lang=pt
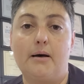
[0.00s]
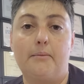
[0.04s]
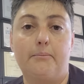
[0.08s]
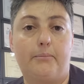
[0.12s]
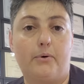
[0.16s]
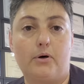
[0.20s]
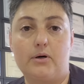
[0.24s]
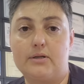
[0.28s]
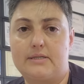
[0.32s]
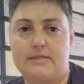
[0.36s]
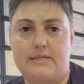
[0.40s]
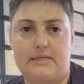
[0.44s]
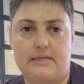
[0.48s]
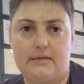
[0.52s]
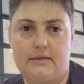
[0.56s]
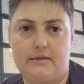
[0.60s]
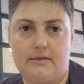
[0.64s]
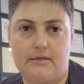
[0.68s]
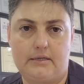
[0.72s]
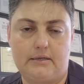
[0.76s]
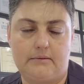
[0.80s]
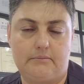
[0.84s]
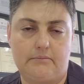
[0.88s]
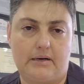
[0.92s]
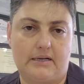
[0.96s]
Pode
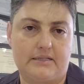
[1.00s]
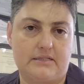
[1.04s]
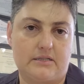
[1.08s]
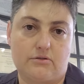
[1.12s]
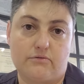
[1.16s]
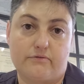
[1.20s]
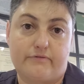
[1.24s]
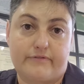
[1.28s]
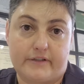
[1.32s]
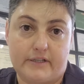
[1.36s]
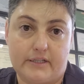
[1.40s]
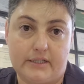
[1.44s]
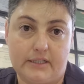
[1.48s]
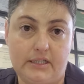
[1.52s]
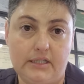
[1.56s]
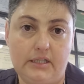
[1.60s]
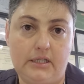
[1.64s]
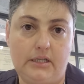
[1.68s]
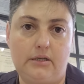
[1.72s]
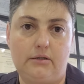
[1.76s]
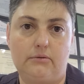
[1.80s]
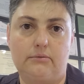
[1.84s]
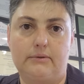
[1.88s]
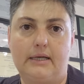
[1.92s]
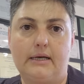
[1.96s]
ser às vezes um
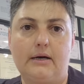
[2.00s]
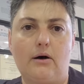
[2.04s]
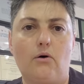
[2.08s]
franguinho, né?